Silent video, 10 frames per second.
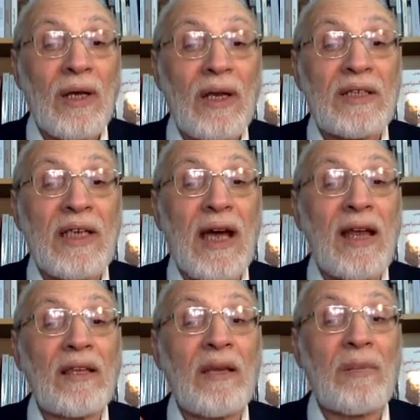
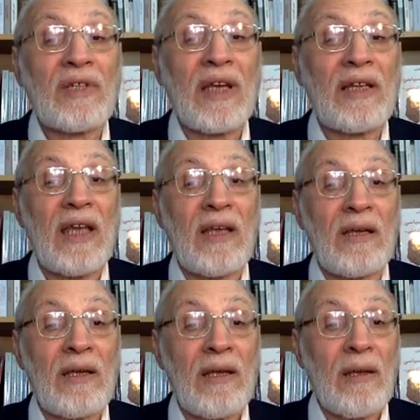لزيارة
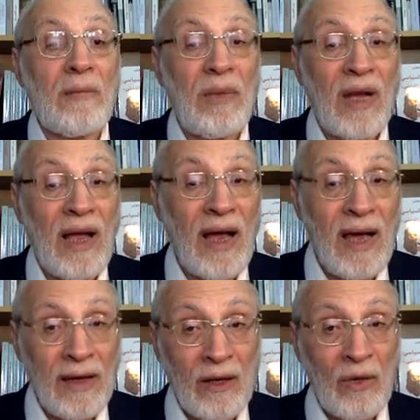المشهدين
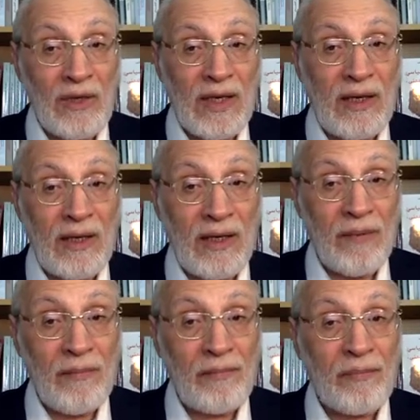بالحائر الحسيني